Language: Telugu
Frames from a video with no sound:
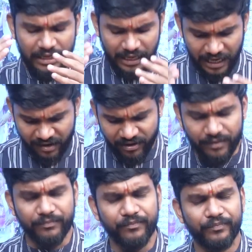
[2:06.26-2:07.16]

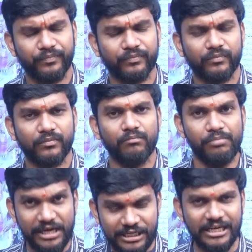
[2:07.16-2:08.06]
కేవలం
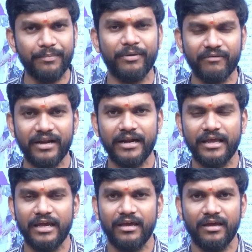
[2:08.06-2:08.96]
బీజేపీ
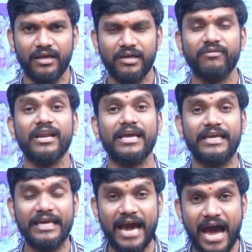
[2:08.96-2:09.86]
వల్లనే ఇవాళ
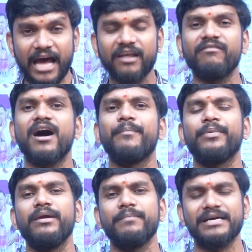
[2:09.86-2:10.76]

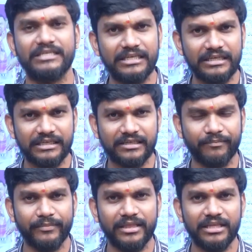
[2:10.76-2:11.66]
జ్ఞానవాపి మసీదుకు
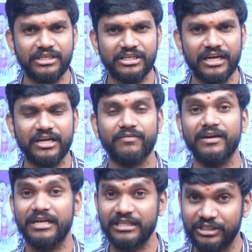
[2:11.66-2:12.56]

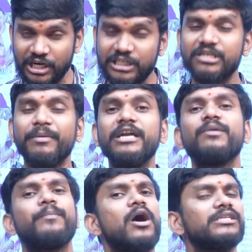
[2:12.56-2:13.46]
సంబంధించినటువంటి
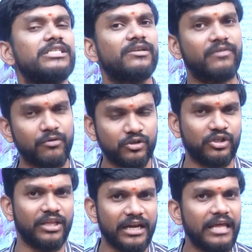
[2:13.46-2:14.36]
జడ్జిమెంట్ పాజిటివ్గా
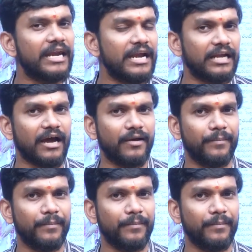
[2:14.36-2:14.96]
వచ్చిందని నేనంట